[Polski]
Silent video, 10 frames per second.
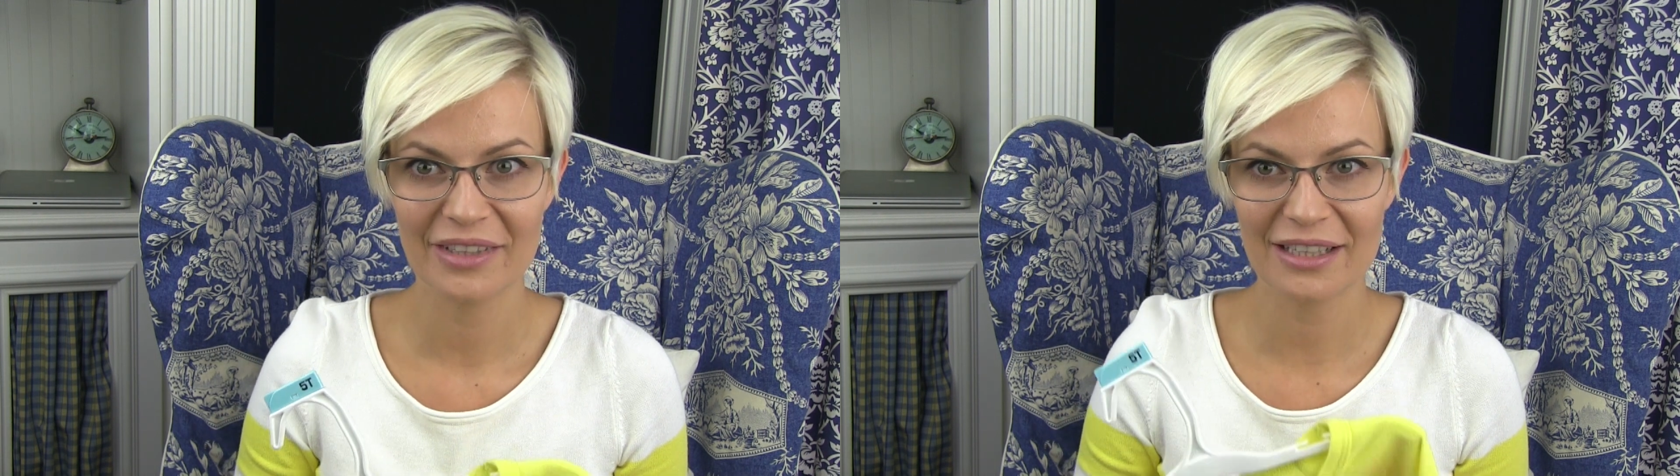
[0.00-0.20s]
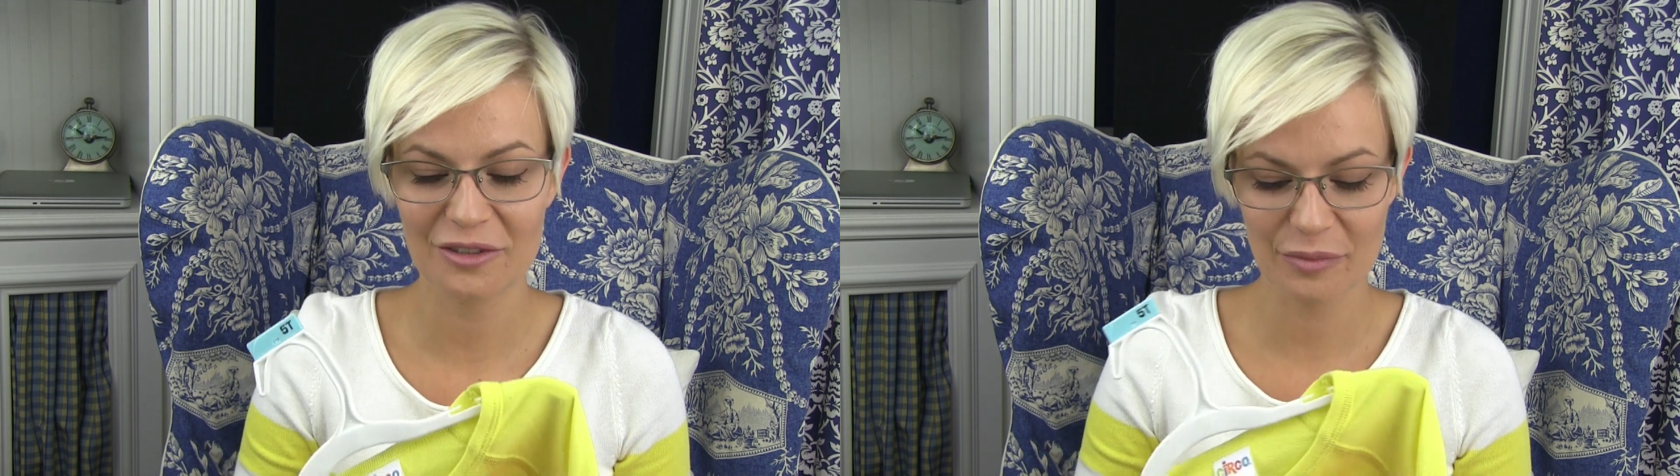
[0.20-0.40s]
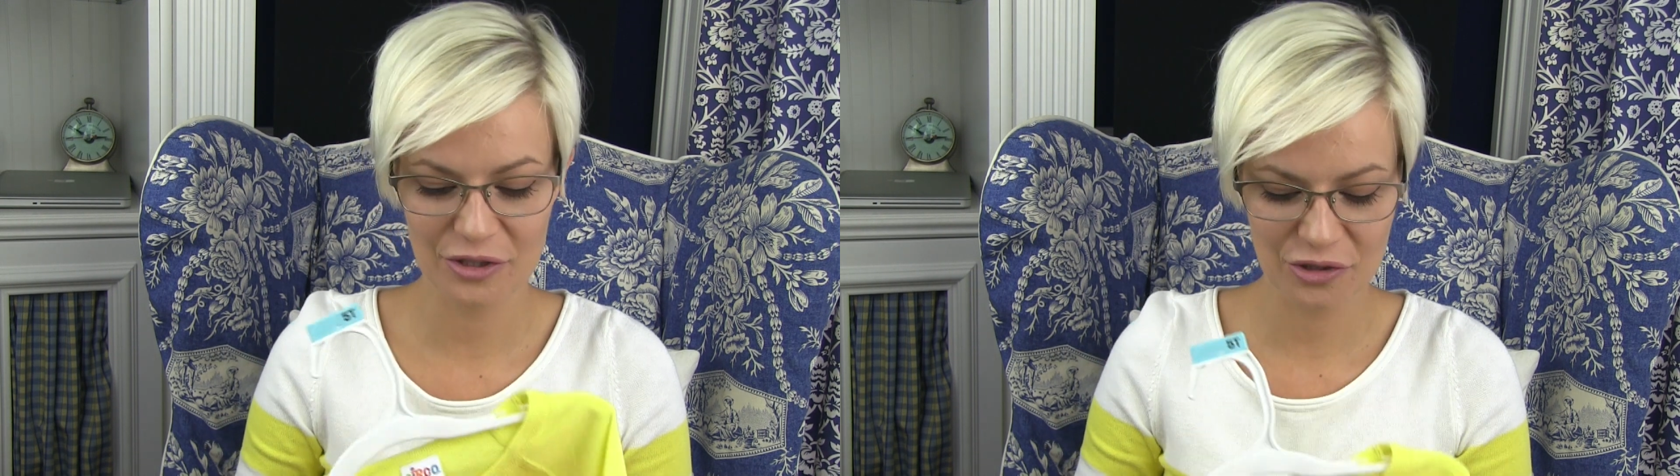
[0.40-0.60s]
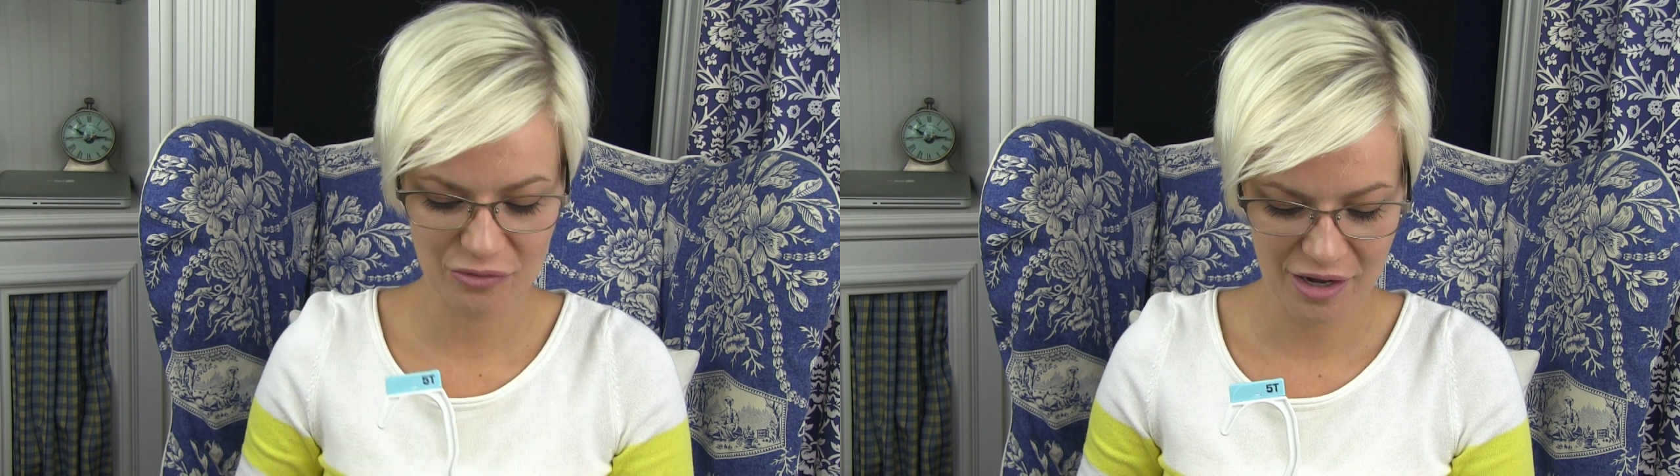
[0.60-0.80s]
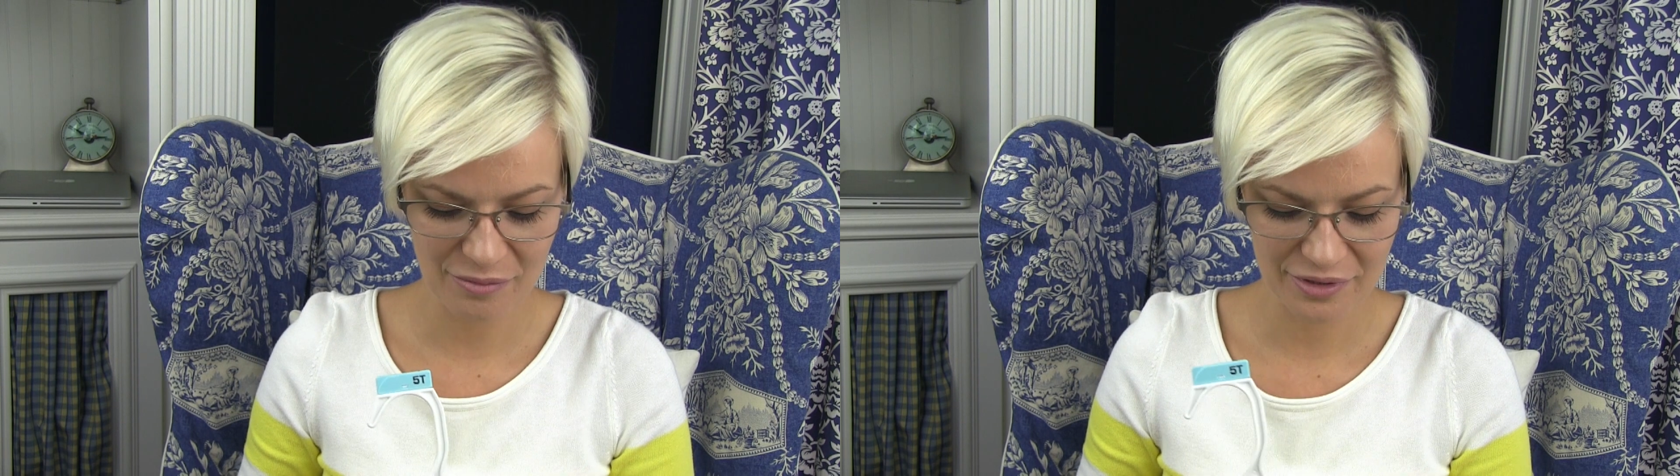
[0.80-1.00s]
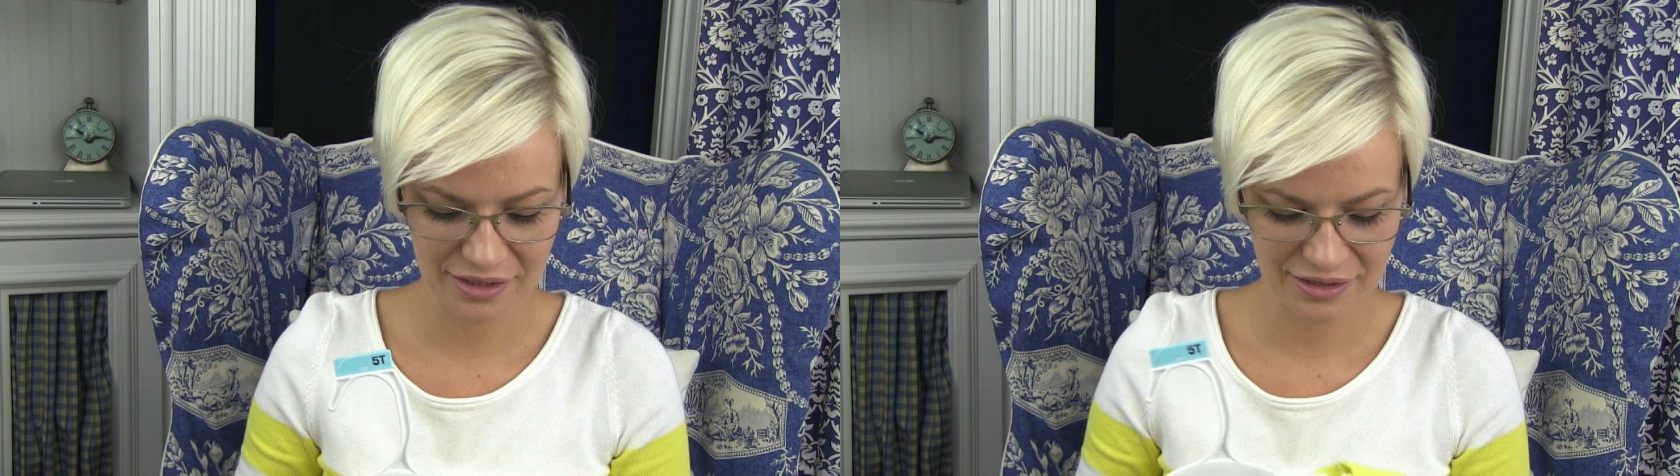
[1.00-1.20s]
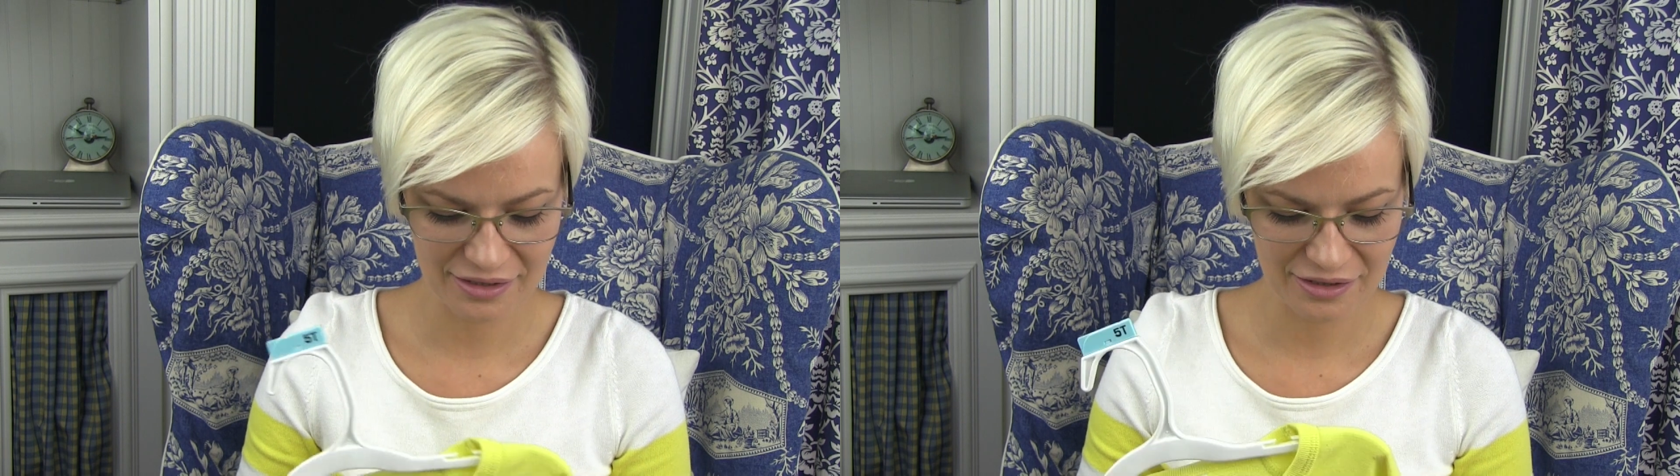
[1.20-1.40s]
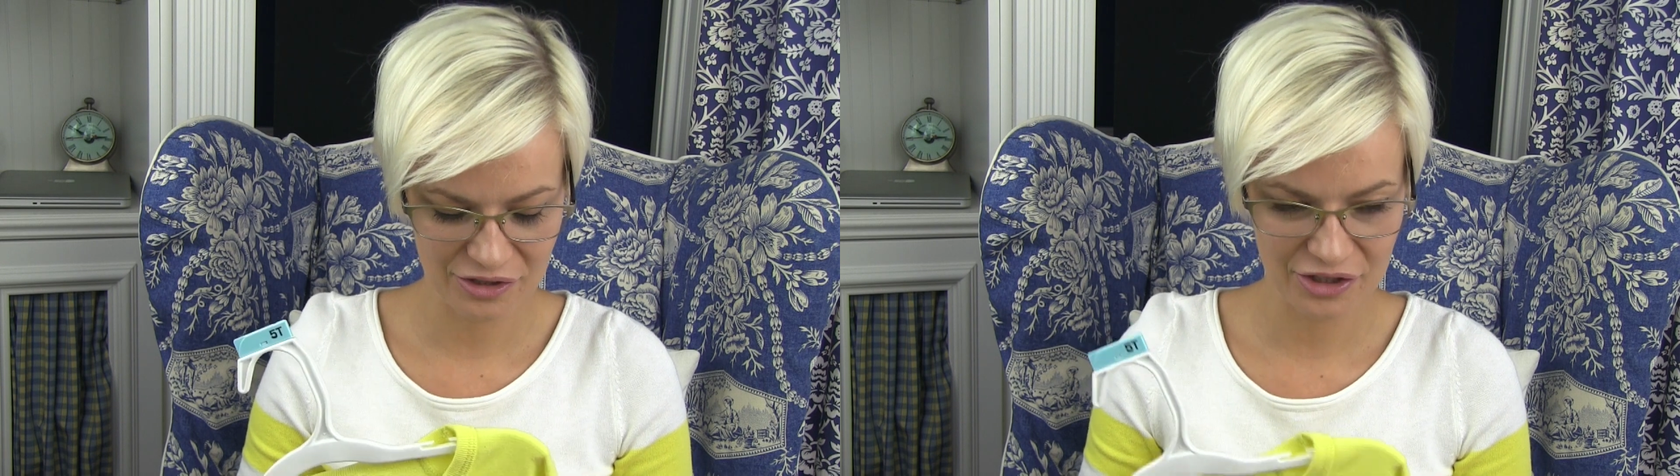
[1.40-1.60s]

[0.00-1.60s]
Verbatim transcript: jak zobaczyłam, e,